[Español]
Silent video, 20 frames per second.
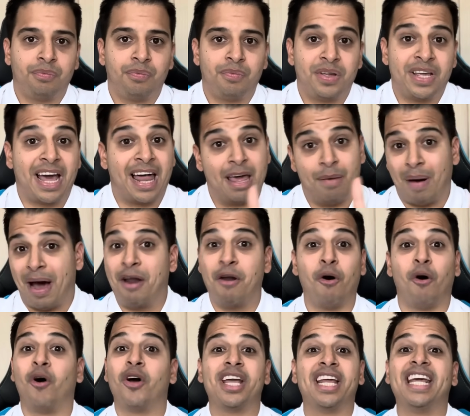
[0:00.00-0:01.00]
Y además
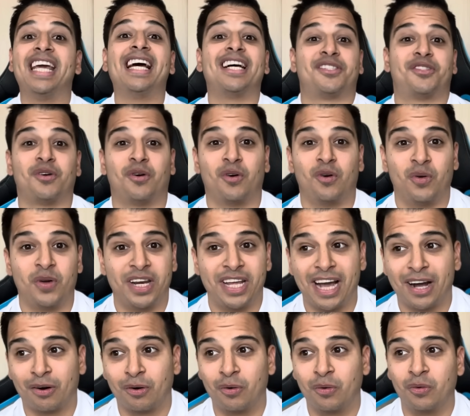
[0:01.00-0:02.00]
no iría solo,
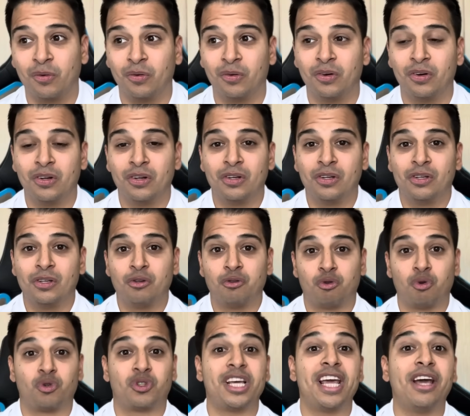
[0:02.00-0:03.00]
iría con
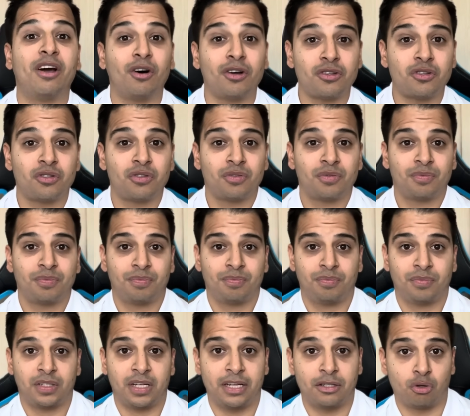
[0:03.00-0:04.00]
sus hijos,
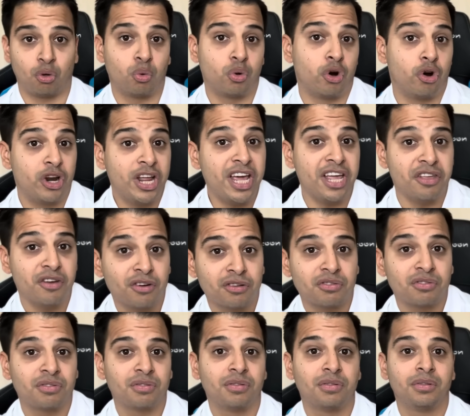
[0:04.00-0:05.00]
que son unos
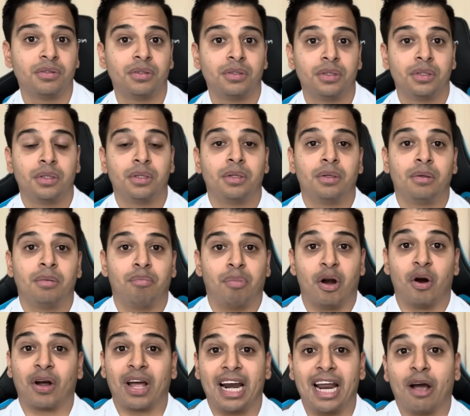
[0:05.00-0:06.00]
niños,
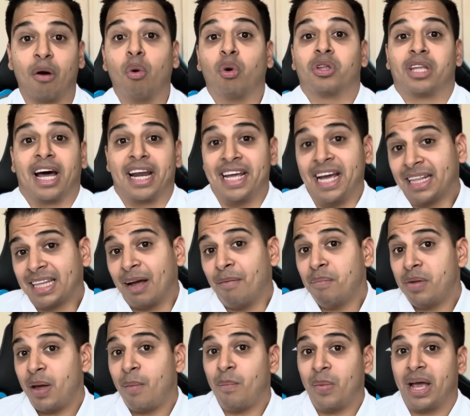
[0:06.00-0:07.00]
pero que les gustaría
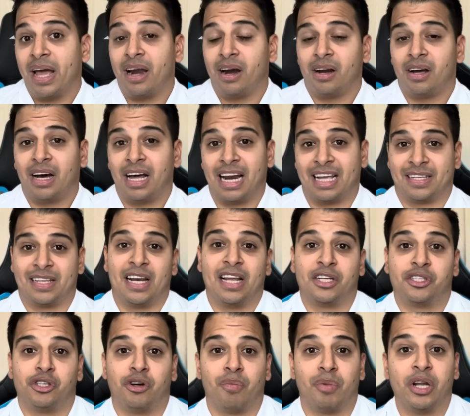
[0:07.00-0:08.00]
también ver a la
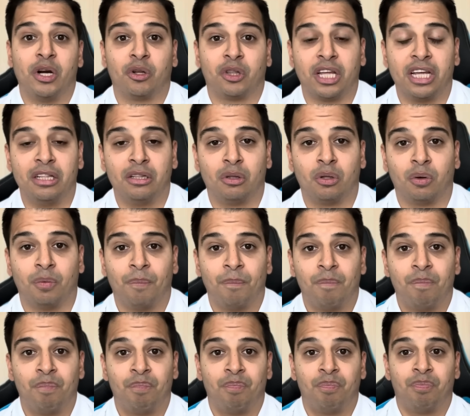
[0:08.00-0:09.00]
selección vino tinto
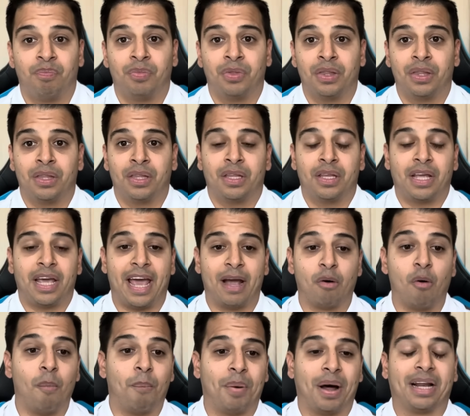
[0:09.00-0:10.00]
en
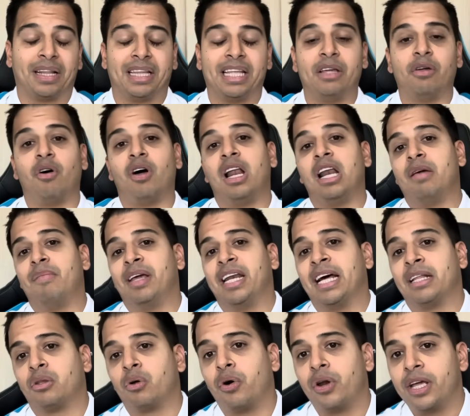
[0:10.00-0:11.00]
un partido de
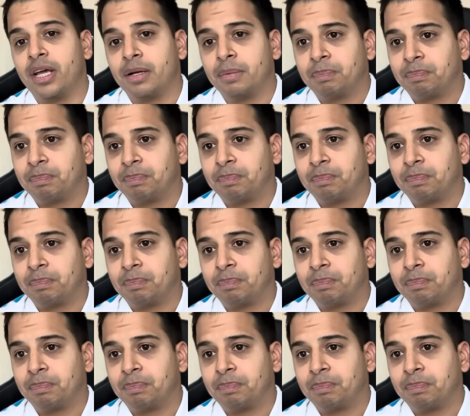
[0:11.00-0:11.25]
eliminatoria.